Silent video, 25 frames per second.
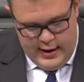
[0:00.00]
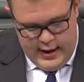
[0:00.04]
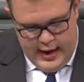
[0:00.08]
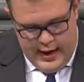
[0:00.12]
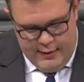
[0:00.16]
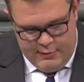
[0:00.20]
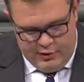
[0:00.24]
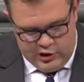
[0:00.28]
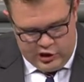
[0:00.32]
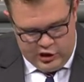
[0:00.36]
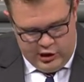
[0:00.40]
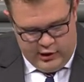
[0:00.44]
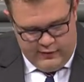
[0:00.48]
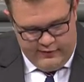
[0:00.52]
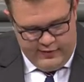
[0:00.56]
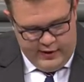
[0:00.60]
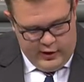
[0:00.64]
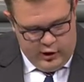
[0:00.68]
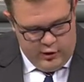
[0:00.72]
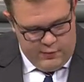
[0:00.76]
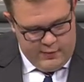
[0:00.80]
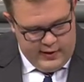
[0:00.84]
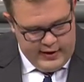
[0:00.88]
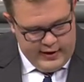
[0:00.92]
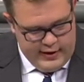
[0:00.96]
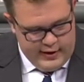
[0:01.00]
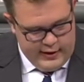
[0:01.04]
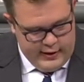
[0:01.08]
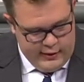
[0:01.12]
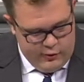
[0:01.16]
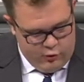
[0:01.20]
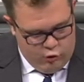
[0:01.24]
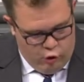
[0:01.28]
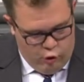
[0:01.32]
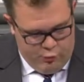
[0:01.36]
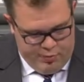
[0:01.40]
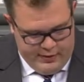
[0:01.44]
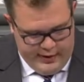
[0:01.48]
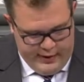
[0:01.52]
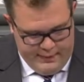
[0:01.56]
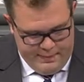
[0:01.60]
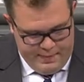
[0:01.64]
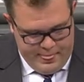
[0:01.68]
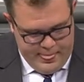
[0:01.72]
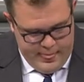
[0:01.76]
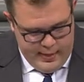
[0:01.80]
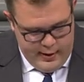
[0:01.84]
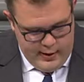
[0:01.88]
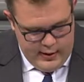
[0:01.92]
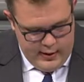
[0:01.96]
Aber schauen wir auch mal nach
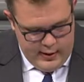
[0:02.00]
Europa.